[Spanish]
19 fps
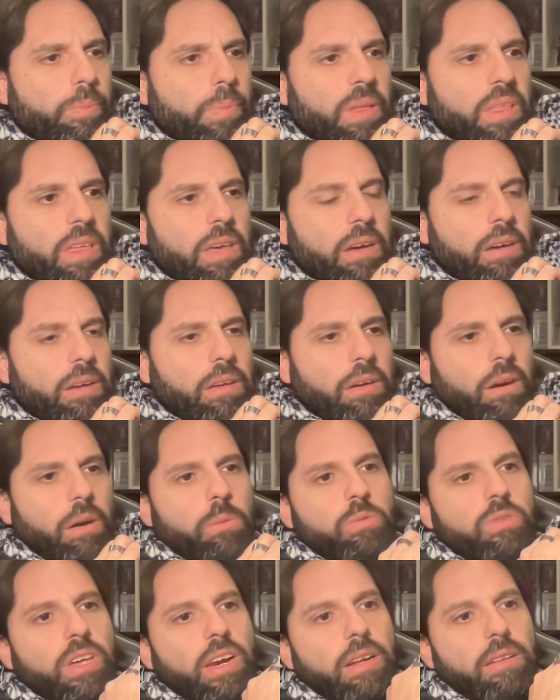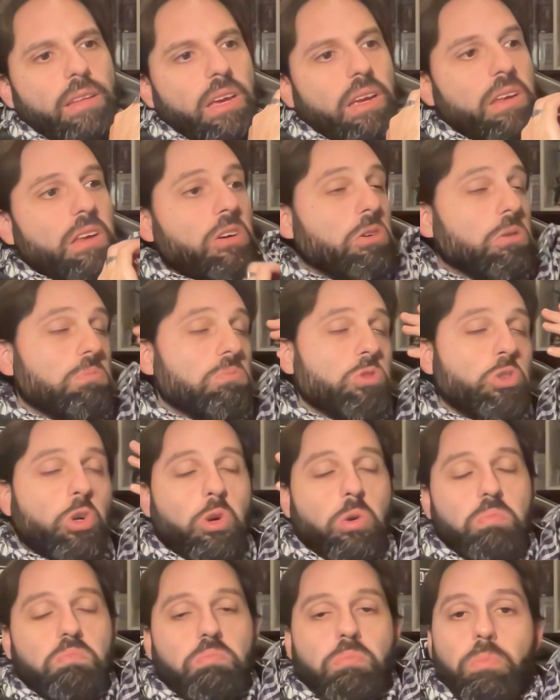pedían que renunciara el técnico.
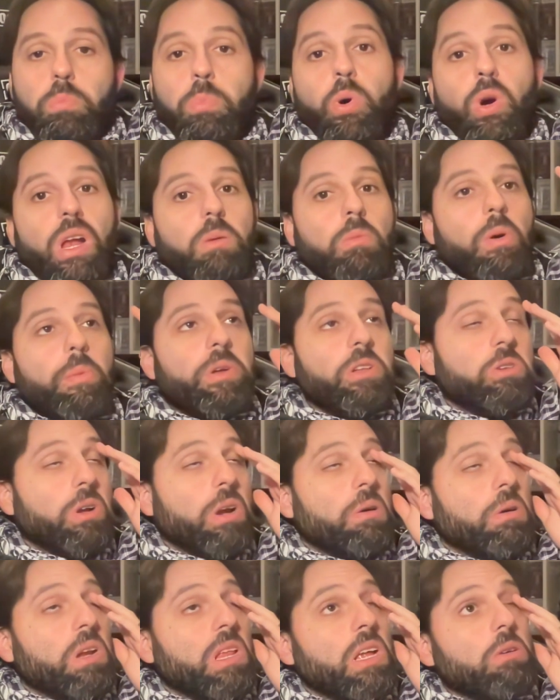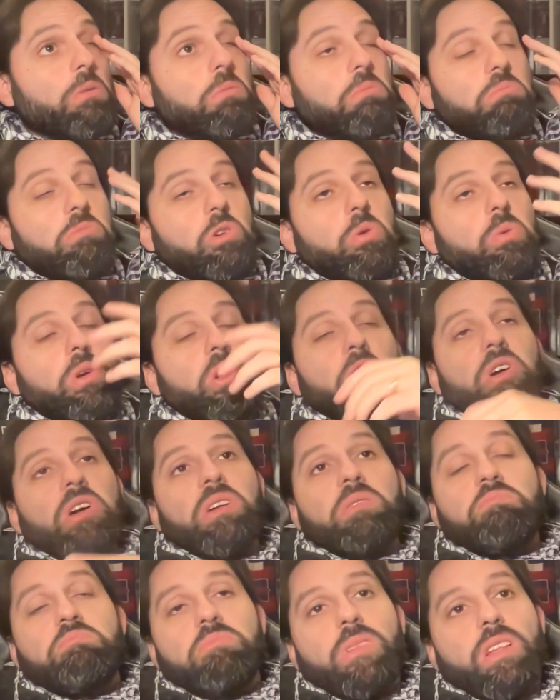Yo, por el momento, la verdad, no veo
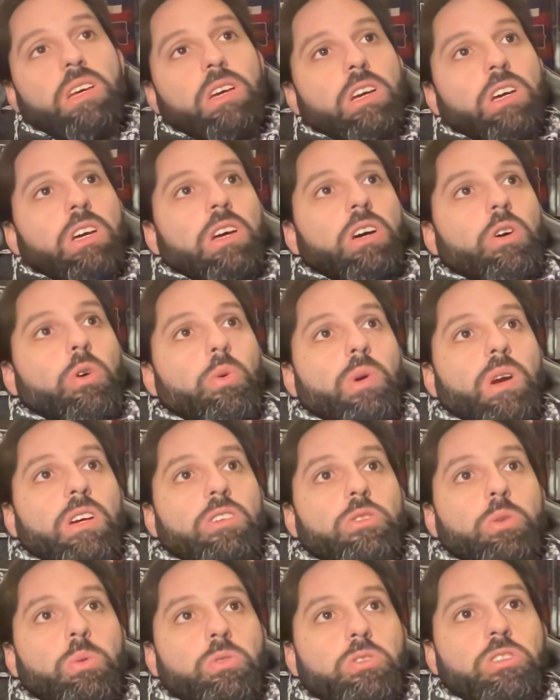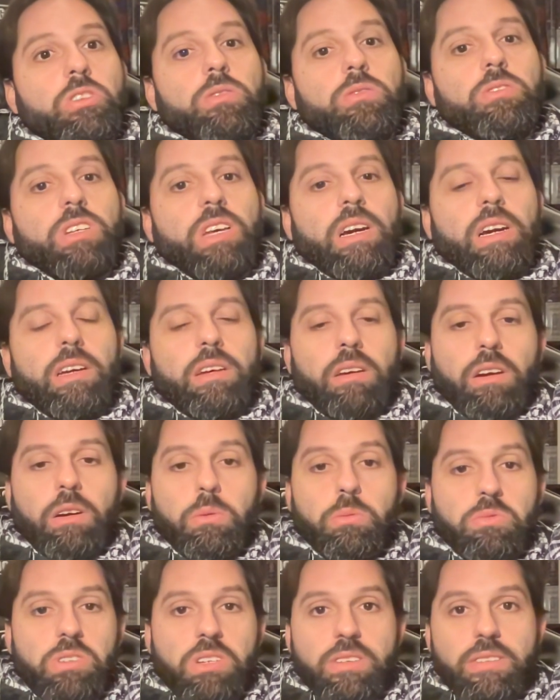que una solución sea que
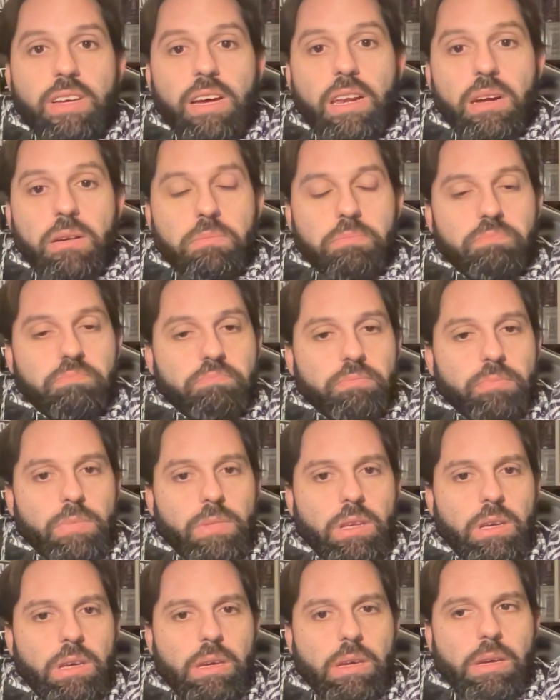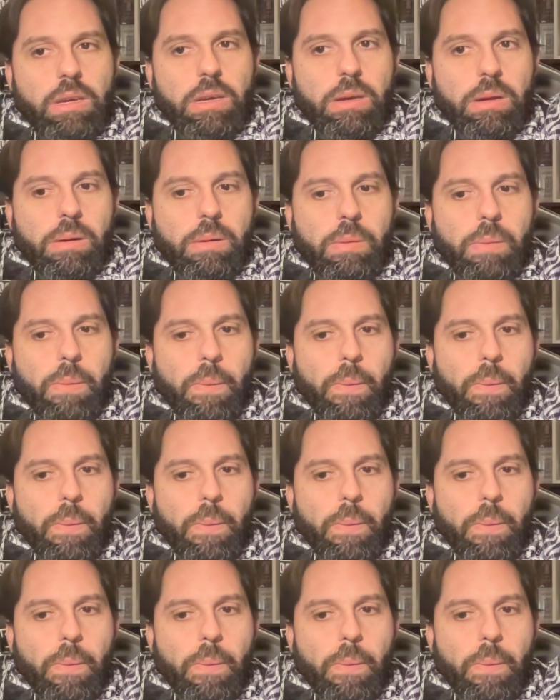renuncie Sara. Eh,